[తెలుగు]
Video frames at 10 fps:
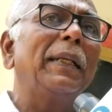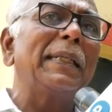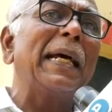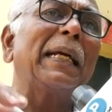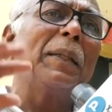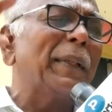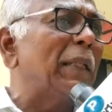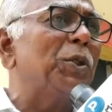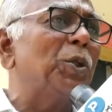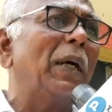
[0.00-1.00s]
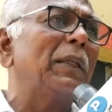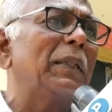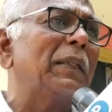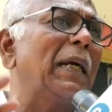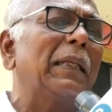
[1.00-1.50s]
నిజానికి అది పెద్ద ఇష్యూ కాదు
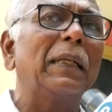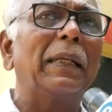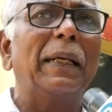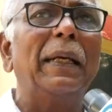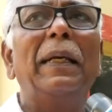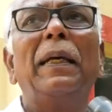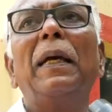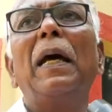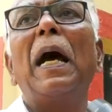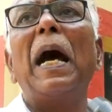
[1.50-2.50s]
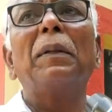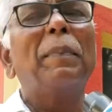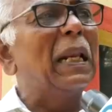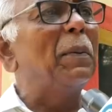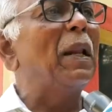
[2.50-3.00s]
ఎందుకు కాదంటే అది
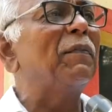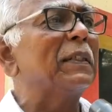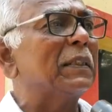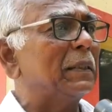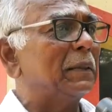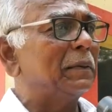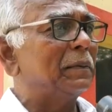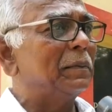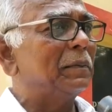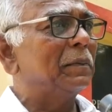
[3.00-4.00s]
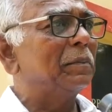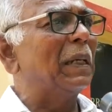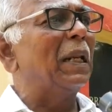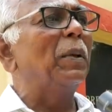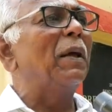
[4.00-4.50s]
బేలబుల్ అఫెన్స్ అది
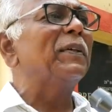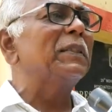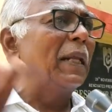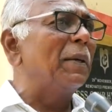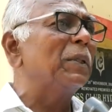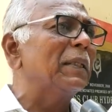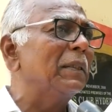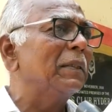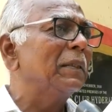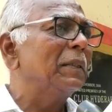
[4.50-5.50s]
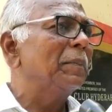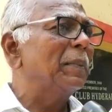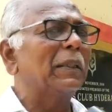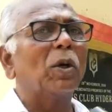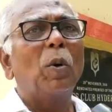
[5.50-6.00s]
బేలబుల్ అఫెన్స్లో ఏముంటుంది
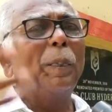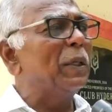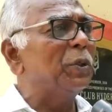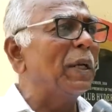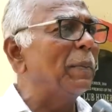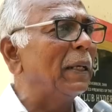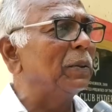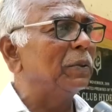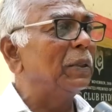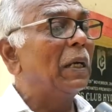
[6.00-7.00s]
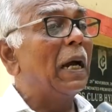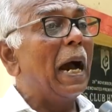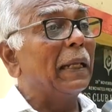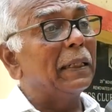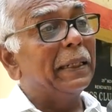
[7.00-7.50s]
పెద్ద గొప్ప ఇష్యూ ఏమి లేదు
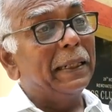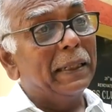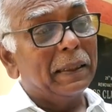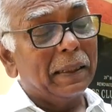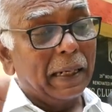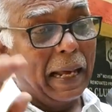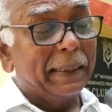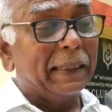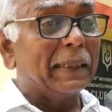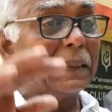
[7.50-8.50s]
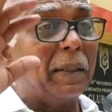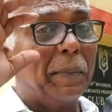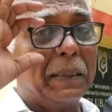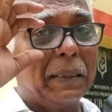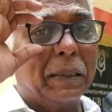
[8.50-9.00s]
అది నీ నైతికతకు
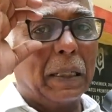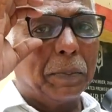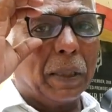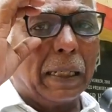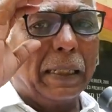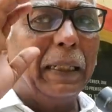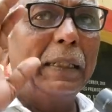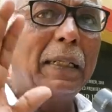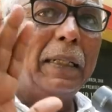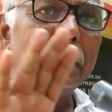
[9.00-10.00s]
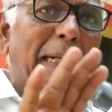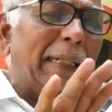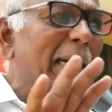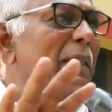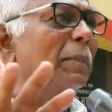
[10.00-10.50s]
సంబంధించిన అంశం కానీ
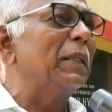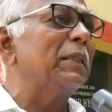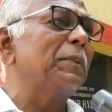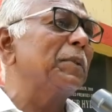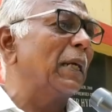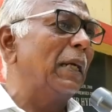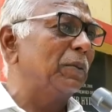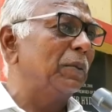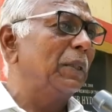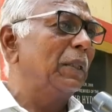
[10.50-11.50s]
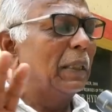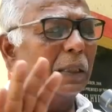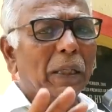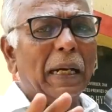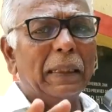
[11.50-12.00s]
చట్టానికి సంబంధించిన అంశం కాదు
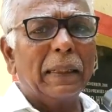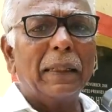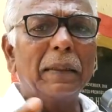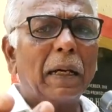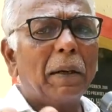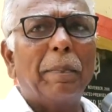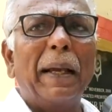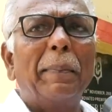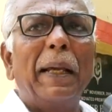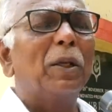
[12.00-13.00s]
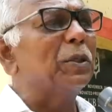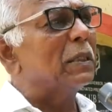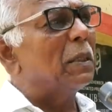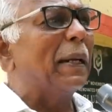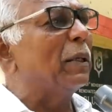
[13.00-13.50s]
ఎందుకు కాదంటే బై బెయిల్
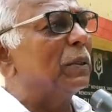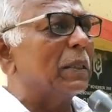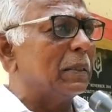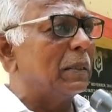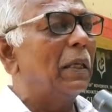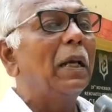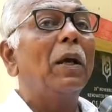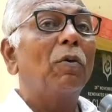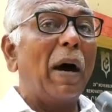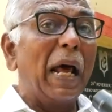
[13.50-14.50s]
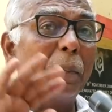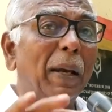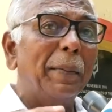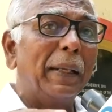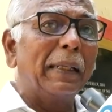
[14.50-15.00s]
వచ్చేస్తుంది బయటకు వచ్చేస్తుంది వాళ్ళ
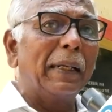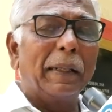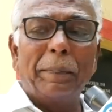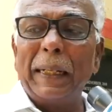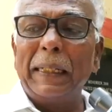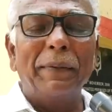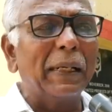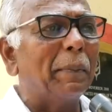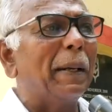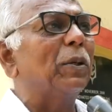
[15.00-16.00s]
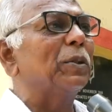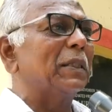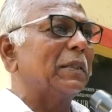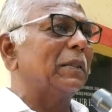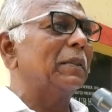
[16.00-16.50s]
భయం ఏంటంటే పెట్టిన వెంటనే బయటకు
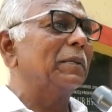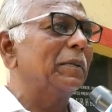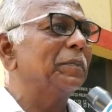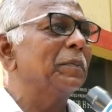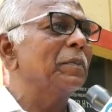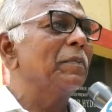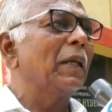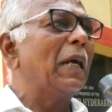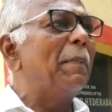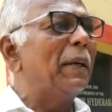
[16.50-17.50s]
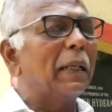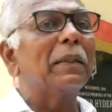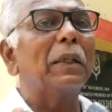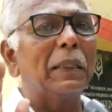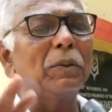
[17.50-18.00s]
వచ్చేస్తుంది కాబట్టి
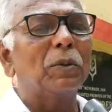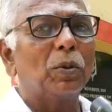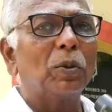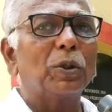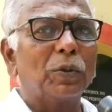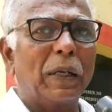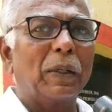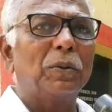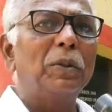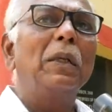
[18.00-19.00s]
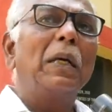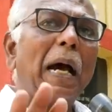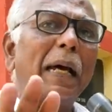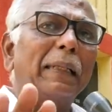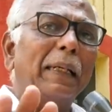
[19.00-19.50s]
ఎందుకని ఉండొచ్చిన వాళ్ళకు
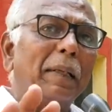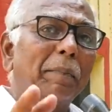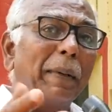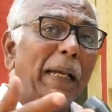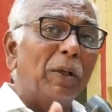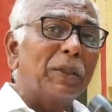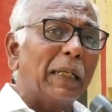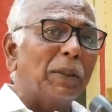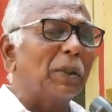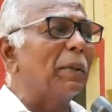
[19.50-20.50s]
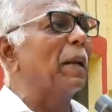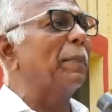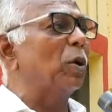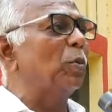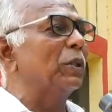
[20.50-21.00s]
అందుకని బెయిల్ వచ్చేటట్టుంటే మన
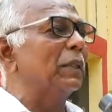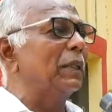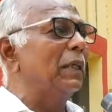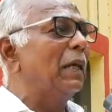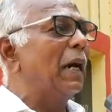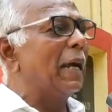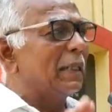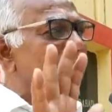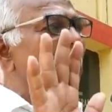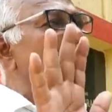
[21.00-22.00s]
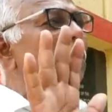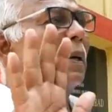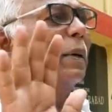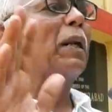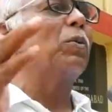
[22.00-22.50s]
పరుగు పోతుంది అరెస్ట్ చేయకుండా
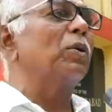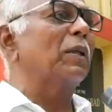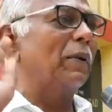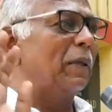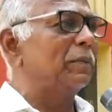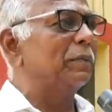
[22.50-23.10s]
ఉందామని అనుకుంటున్నారు వాళ్ళు